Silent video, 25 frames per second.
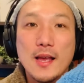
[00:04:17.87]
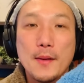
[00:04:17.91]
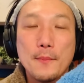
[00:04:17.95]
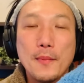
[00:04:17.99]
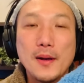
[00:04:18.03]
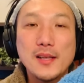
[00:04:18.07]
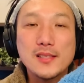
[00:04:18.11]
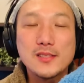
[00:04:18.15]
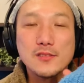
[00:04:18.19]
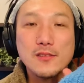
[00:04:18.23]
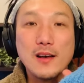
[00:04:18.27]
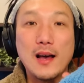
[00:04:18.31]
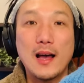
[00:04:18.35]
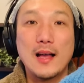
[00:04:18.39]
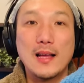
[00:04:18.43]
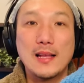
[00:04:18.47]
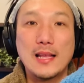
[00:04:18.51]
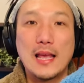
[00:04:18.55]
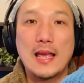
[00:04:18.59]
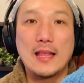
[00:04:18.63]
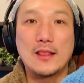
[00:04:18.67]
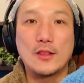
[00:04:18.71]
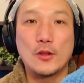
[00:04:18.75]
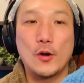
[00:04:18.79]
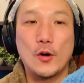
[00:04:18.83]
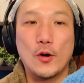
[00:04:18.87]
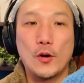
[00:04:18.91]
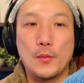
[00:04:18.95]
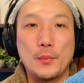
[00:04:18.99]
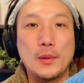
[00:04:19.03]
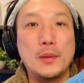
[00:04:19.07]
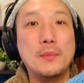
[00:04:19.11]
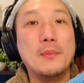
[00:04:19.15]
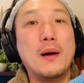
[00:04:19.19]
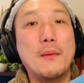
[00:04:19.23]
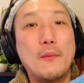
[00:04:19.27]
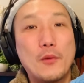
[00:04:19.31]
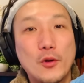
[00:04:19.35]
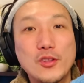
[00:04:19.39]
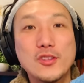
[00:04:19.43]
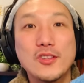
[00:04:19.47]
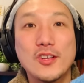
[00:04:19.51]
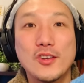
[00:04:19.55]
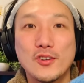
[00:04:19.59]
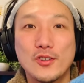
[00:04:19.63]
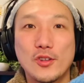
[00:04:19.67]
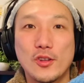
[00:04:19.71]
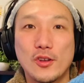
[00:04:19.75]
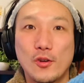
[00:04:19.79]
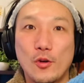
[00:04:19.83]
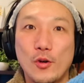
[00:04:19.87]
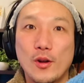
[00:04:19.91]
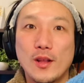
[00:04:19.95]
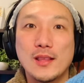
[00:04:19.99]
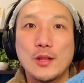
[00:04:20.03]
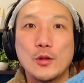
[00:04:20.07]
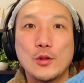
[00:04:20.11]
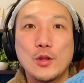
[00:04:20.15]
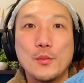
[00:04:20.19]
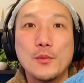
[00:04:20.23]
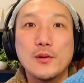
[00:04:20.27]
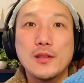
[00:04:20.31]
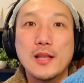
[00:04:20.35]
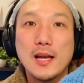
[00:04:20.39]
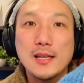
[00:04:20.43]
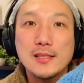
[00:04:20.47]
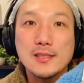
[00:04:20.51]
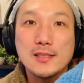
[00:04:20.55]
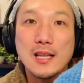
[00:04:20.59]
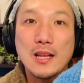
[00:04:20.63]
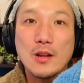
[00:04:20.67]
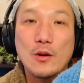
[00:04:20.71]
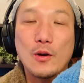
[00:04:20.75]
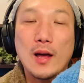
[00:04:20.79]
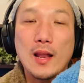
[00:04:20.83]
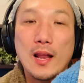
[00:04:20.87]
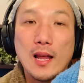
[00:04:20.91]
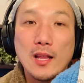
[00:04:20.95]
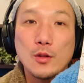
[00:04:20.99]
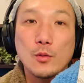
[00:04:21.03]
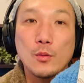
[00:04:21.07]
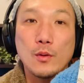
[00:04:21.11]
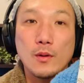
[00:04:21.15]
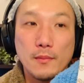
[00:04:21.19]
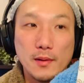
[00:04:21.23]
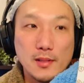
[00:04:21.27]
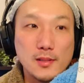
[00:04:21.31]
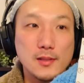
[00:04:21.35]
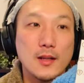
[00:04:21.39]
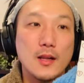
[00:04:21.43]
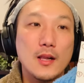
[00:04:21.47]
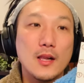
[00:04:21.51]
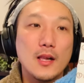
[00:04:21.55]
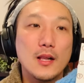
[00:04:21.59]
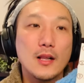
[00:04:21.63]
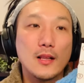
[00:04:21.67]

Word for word: まずは、えっと、見守るということ。これとても大事なのかなと思います。